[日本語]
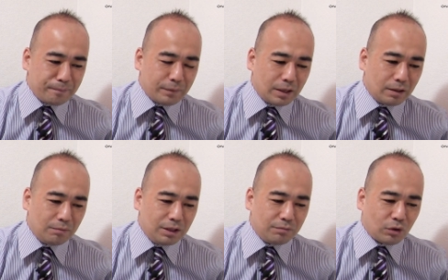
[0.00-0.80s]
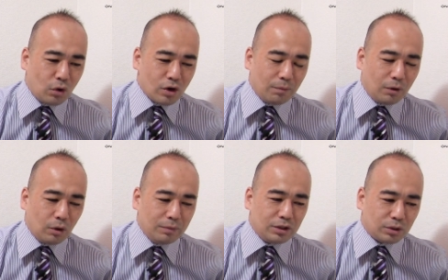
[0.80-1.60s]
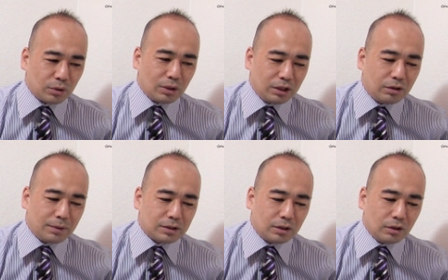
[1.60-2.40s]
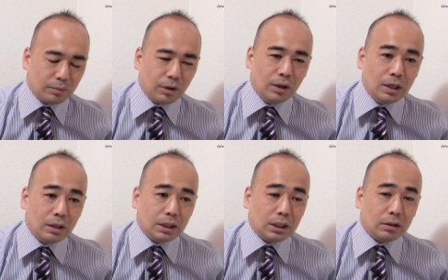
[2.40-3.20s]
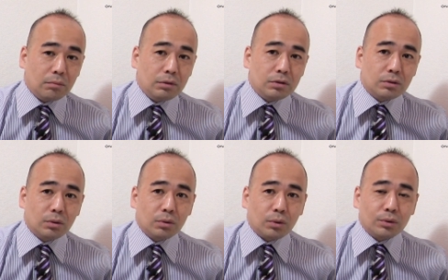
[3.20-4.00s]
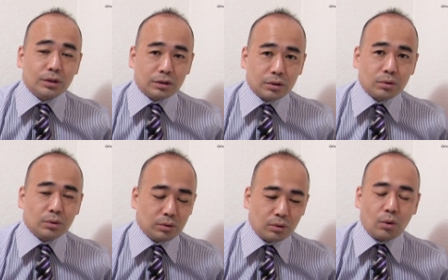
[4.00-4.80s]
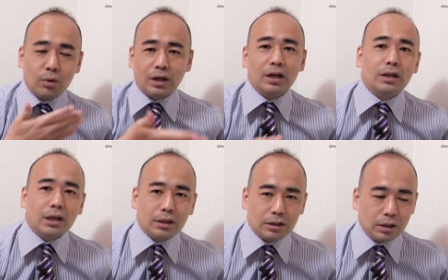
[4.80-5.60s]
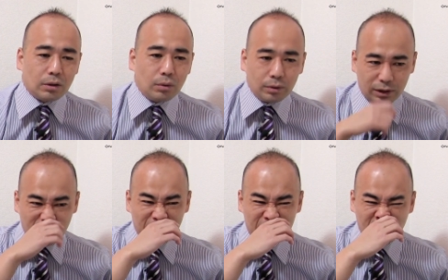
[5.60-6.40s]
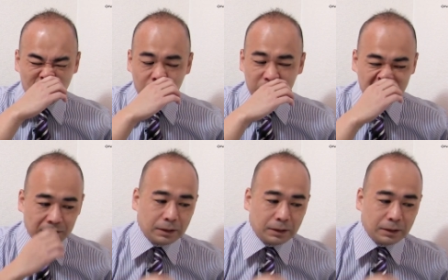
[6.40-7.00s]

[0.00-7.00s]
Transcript: で、でここでもう民主党とは言ってますけれども、立憲民主党のことじゃないですか。この後継団体、後継政党としては